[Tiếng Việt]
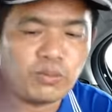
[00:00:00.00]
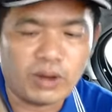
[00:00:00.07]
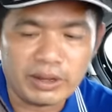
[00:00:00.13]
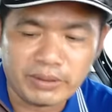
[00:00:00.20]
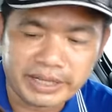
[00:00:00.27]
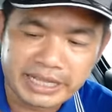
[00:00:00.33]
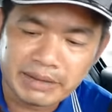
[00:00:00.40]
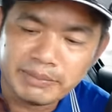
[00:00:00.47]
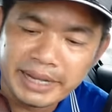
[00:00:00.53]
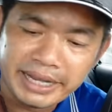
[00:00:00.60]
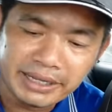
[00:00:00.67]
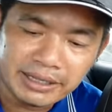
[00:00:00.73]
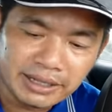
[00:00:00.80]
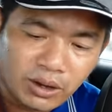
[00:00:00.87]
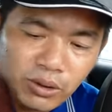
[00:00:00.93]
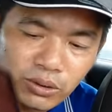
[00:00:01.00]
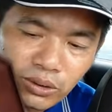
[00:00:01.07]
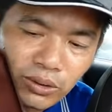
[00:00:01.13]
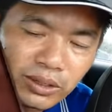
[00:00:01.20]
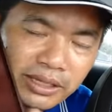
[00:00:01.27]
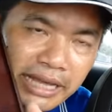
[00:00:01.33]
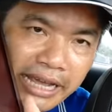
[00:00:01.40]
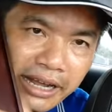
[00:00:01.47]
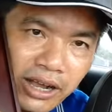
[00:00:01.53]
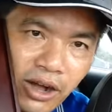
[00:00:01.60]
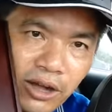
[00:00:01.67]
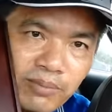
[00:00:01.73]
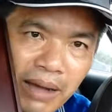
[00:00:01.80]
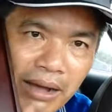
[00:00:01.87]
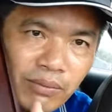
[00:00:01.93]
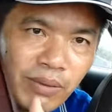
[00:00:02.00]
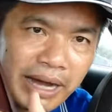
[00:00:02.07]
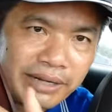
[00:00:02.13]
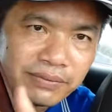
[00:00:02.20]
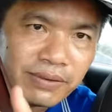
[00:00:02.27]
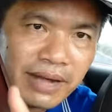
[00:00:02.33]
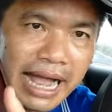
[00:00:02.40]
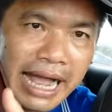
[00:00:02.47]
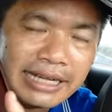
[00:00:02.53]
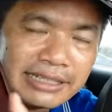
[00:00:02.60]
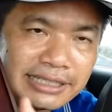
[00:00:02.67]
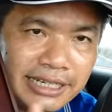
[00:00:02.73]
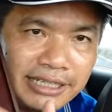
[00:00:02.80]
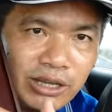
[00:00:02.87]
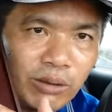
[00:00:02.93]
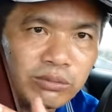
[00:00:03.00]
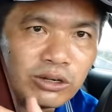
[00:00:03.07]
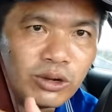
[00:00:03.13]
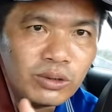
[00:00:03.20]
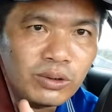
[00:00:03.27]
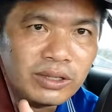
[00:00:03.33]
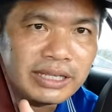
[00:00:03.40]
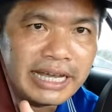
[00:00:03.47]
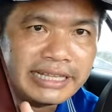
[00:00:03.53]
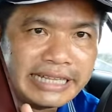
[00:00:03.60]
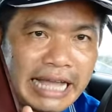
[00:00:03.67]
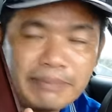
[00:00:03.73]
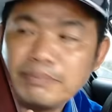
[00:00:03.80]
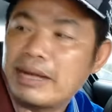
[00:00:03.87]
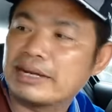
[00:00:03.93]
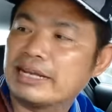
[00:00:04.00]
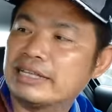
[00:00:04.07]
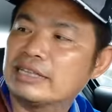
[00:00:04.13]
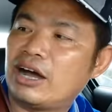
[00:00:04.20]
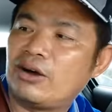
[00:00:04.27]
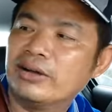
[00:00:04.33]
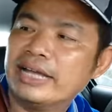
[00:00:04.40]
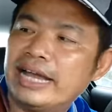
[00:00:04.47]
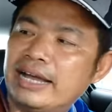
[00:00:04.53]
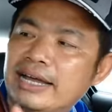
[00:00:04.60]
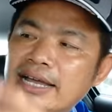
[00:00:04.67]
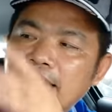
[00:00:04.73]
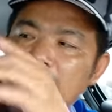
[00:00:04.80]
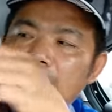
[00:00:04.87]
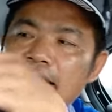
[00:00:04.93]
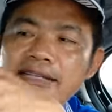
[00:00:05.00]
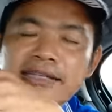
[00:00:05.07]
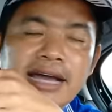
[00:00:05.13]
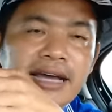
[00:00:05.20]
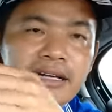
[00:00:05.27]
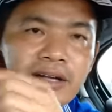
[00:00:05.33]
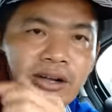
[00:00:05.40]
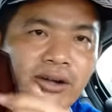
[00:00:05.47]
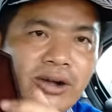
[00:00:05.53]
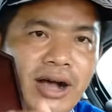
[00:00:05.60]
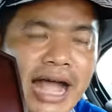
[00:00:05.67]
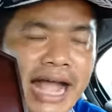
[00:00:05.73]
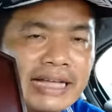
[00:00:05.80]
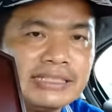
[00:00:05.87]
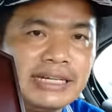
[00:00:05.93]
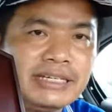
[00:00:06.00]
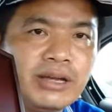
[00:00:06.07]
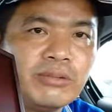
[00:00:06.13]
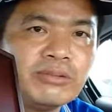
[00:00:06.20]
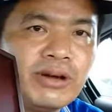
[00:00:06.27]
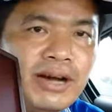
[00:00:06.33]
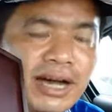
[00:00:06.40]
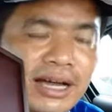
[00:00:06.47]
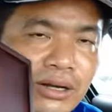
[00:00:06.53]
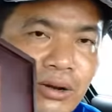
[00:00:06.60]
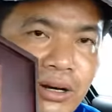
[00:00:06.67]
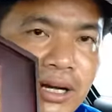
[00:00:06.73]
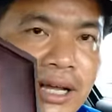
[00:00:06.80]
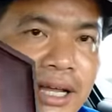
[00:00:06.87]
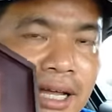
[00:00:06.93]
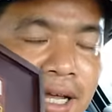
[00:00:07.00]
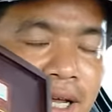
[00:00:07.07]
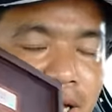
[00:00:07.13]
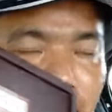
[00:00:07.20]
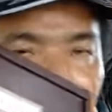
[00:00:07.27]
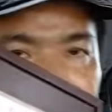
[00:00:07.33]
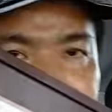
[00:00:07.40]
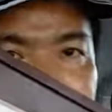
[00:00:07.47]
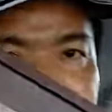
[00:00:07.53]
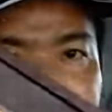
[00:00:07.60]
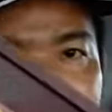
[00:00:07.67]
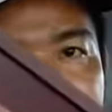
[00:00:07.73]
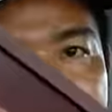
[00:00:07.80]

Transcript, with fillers: quỵ và tai biến cô chú anh chị coi mã vạch và hạn sử dụng cô chú anh chị test bằng điện thoại ha ở trên nó có hạn sử dụng đồ hết luôn à, nên là